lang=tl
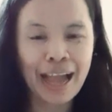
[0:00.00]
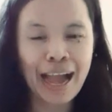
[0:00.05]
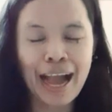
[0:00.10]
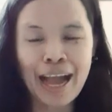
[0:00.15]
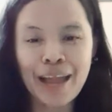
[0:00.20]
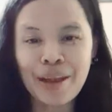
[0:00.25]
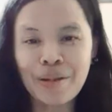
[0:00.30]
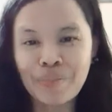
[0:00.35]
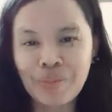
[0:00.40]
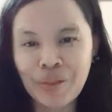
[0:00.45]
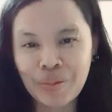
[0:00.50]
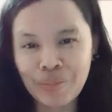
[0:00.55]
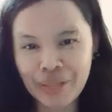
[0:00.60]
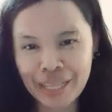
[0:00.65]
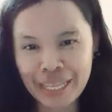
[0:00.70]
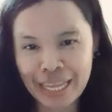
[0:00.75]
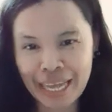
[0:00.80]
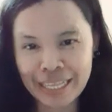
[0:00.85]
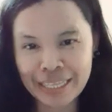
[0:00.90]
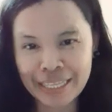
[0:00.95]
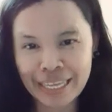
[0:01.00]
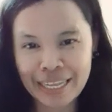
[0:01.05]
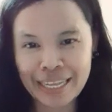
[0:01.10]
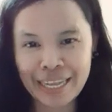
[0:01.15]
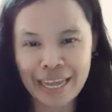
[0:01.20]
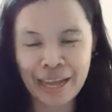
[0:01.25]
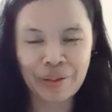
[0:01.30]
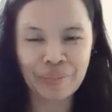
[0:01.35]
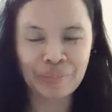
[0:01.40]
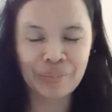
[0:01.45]
Alam naman natin
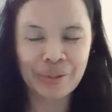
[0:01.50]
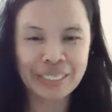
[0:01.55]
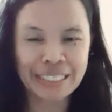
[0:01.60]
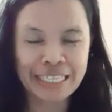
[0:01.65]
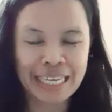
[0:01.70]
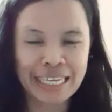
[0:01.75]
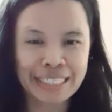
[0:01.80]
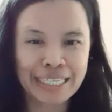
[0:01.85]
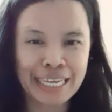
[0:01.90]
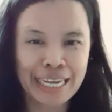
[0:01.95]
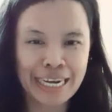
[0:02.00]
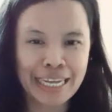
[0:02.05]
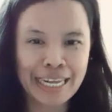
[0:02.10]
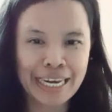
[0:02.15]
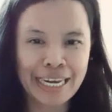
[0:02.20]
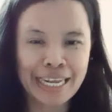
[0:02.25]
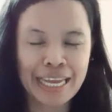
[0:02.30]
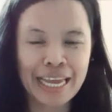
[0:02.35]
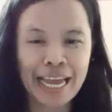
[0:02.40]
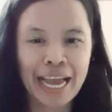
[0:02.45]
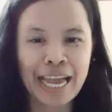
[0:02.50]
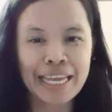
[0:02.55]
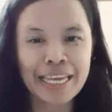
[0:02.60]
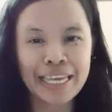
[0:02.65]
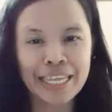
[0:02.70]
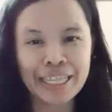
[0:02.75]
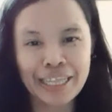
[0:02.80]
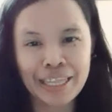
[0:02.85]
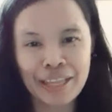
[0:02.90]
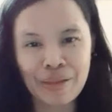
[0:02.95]
na ang pagsasarili ay
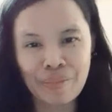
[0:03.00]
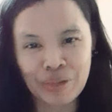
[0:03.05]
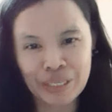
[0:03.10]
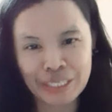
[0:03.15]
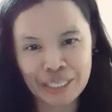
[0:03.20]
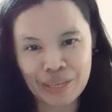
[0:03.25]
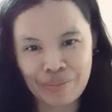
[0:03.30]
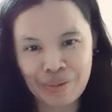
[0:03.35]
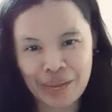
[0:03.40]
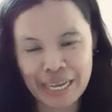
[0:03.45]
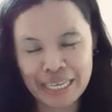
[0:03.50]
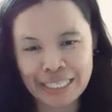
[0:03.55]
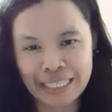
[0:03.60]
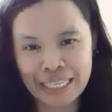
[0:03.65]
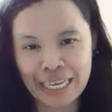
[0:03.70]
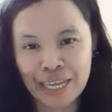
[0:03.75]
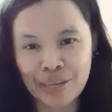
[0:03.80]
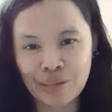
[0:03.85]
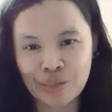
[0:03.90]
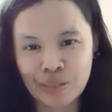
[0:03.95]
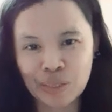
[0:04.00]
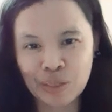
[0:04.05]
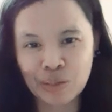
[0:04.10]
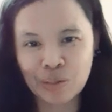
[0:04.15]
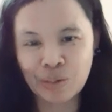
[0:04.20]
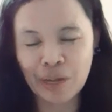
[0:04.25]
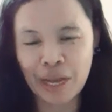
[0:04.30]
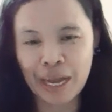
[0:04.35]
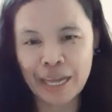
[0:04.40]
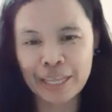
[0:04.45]
hindi masama sa
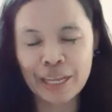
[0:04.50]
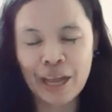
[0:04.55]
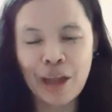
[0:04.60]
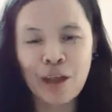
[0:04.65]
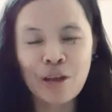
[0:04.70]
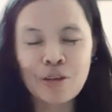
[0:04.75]
kalusugan